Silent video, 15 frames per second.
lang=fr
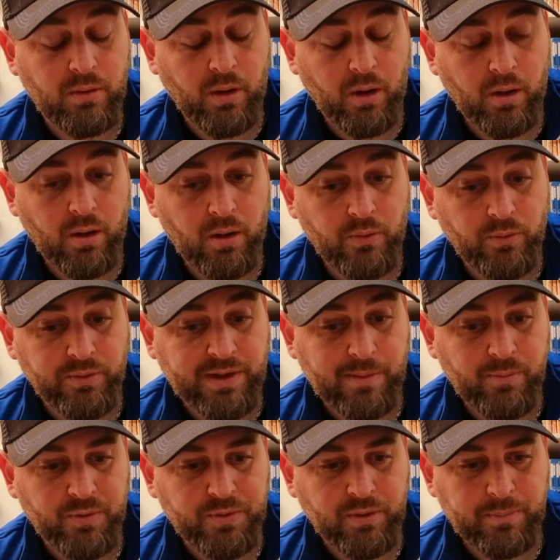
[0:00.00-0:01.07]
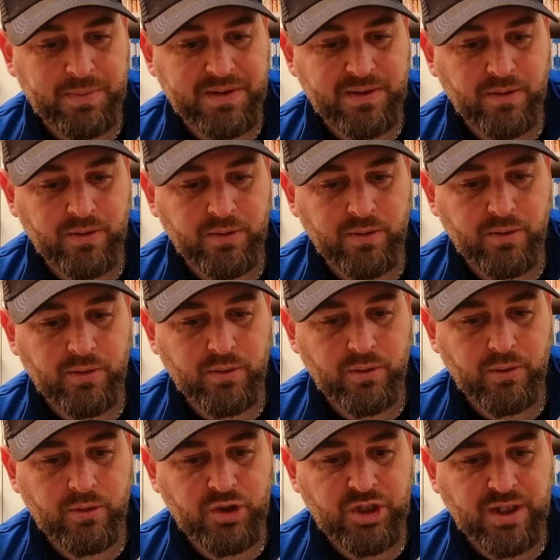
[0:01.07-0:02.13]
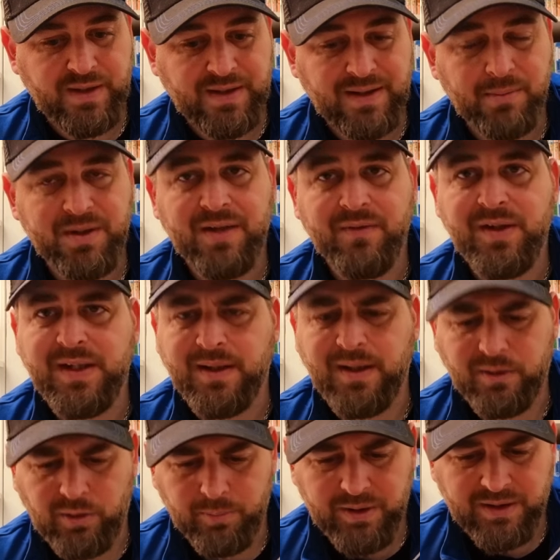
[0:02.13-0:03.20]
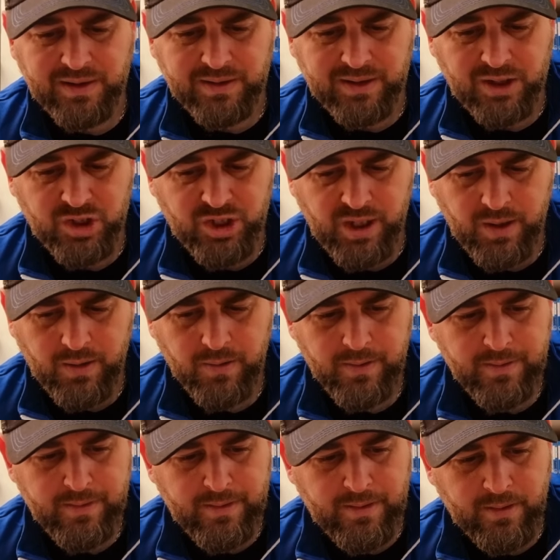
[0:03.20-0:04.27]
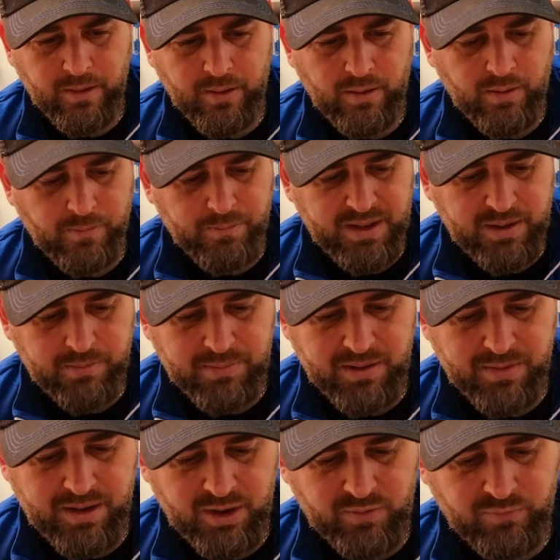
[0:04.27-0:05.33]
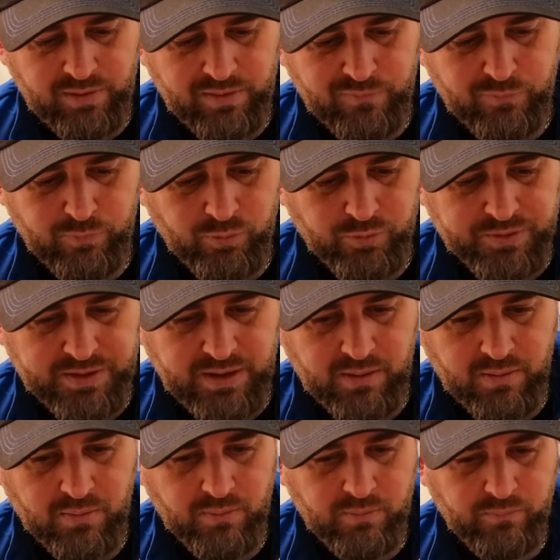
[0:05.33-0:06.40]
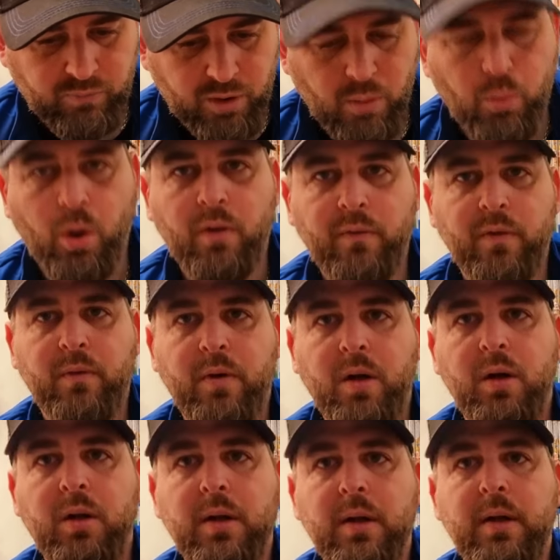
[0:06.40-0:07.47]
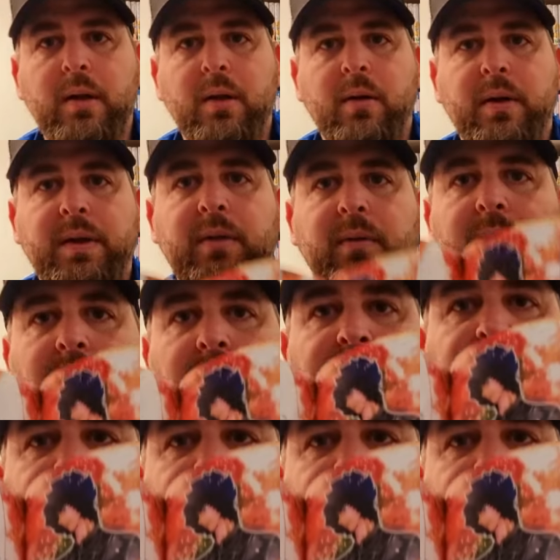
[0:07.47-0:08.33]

euh, notamment sur l'épisode euh, G Assassin, parce qu'il y avait certains tomes qui étaient très chers. Euh, mais, mais, mais, je voulais vous montrer, voilà, bon, on va voir. Hein. Allez, voilà, c'est